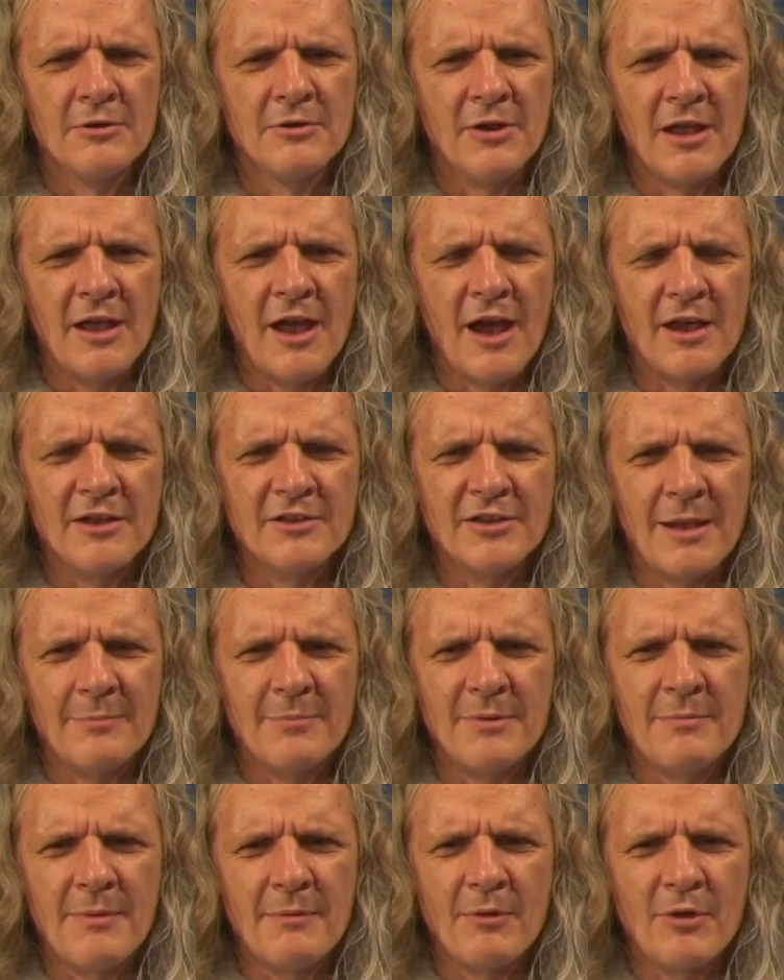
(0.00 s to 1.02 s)
naja, ich
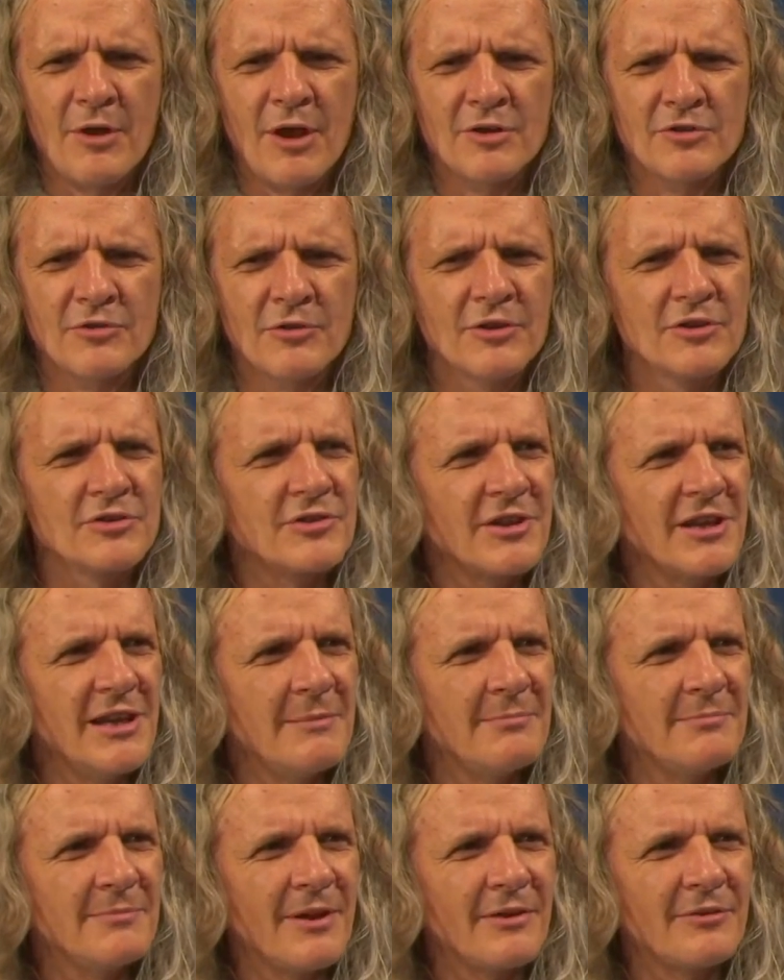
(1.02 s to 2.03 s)
habe ihm aber ja schon
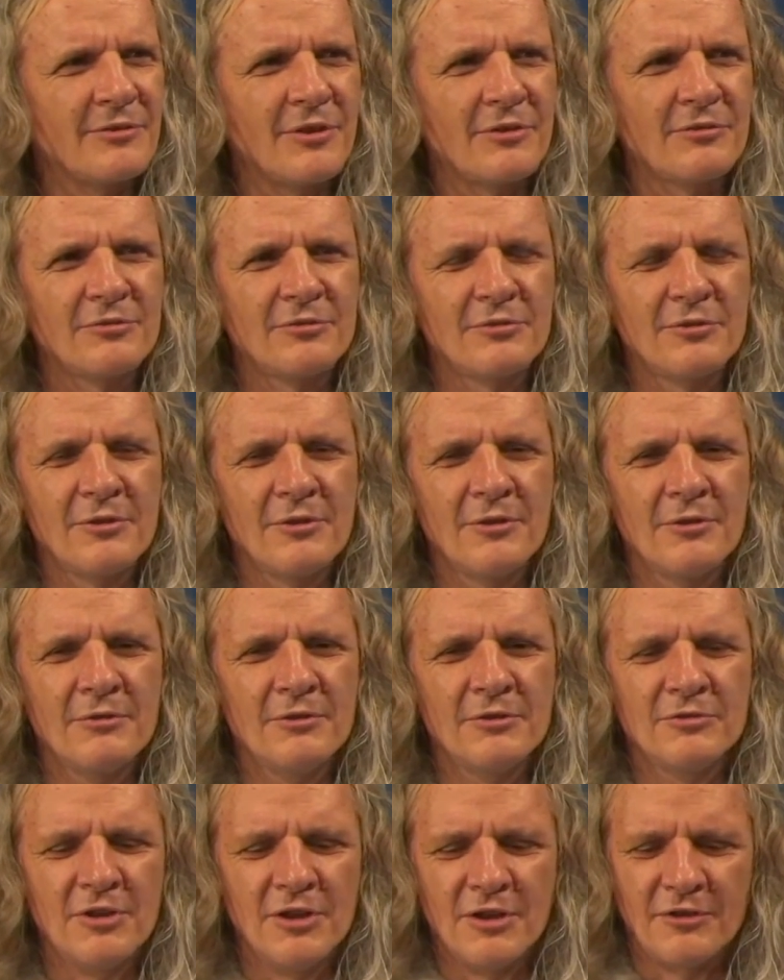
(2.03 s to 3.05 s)
geschrieben, dass das,
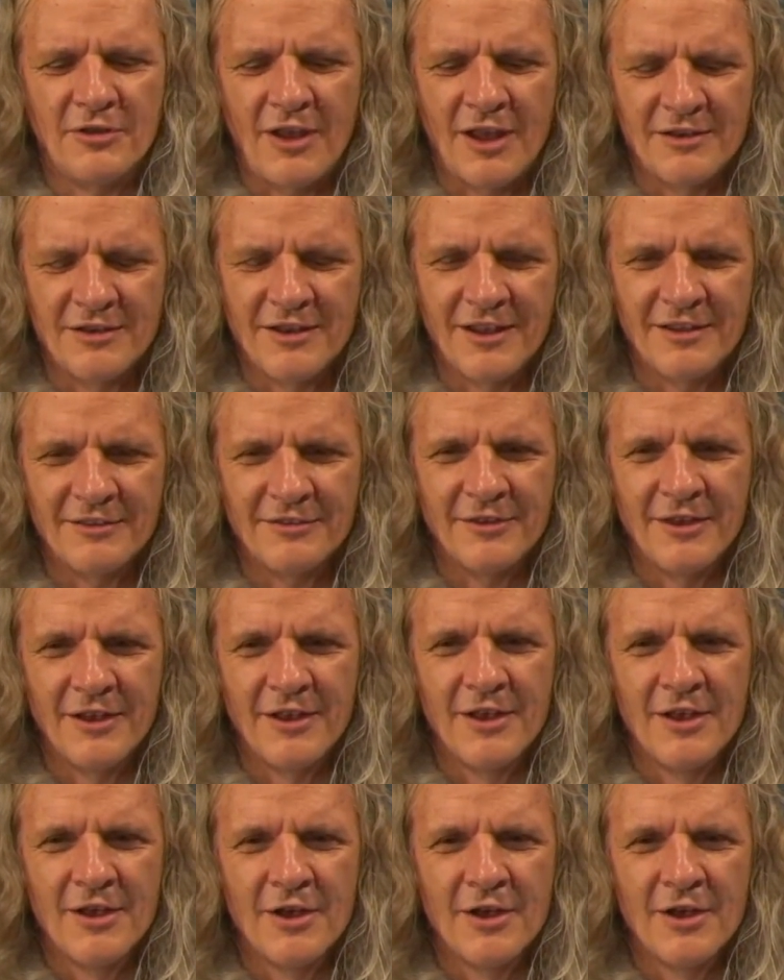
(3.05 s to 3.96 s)
äh, ich sehe das anders.